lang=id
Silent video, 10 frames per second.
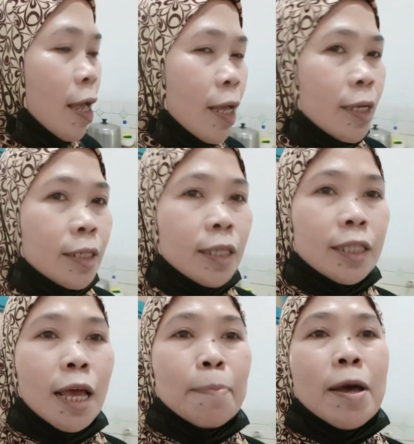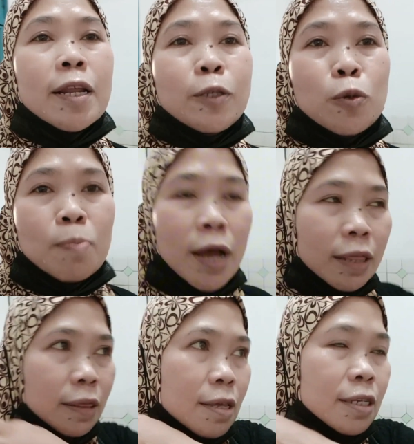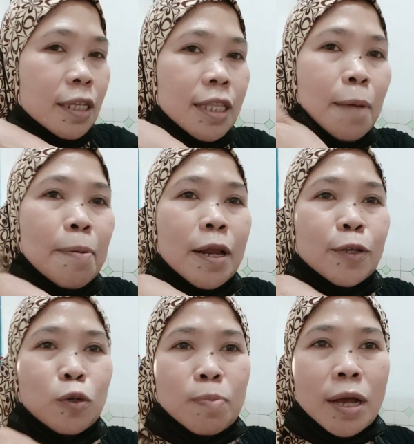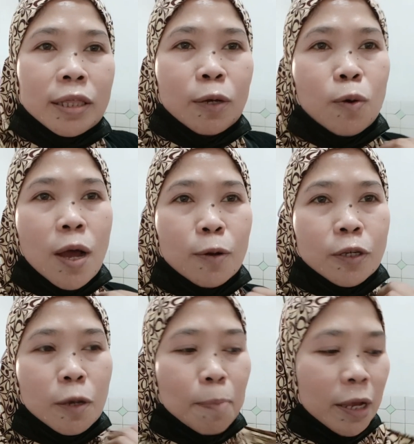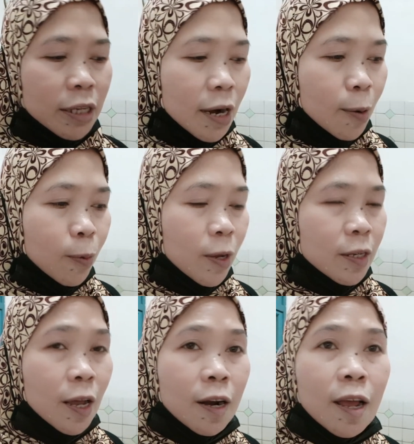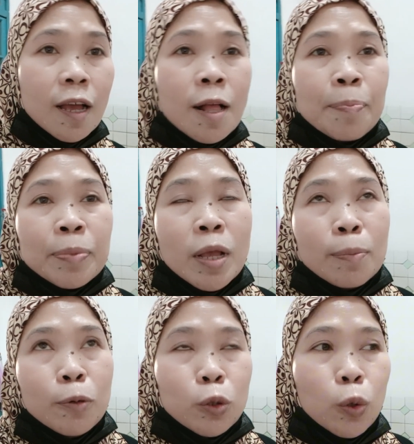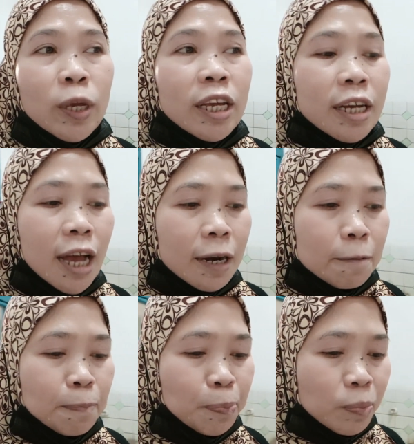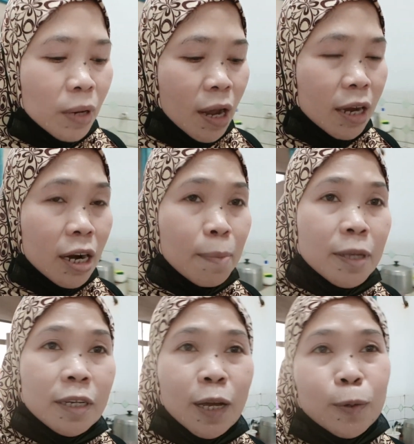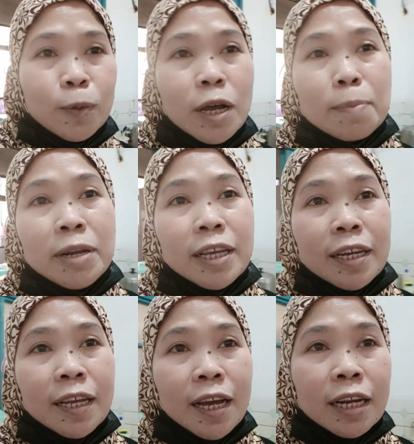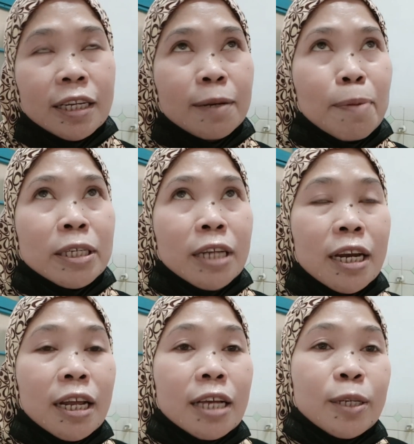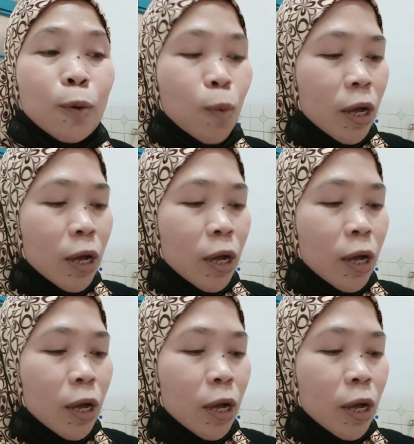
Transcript: setiap hari Jumat setiap hari Jumat itu harus ke pasar aku guys karena butuh ikan karena majikanku nggak ini kan di pasar yang dikasih uang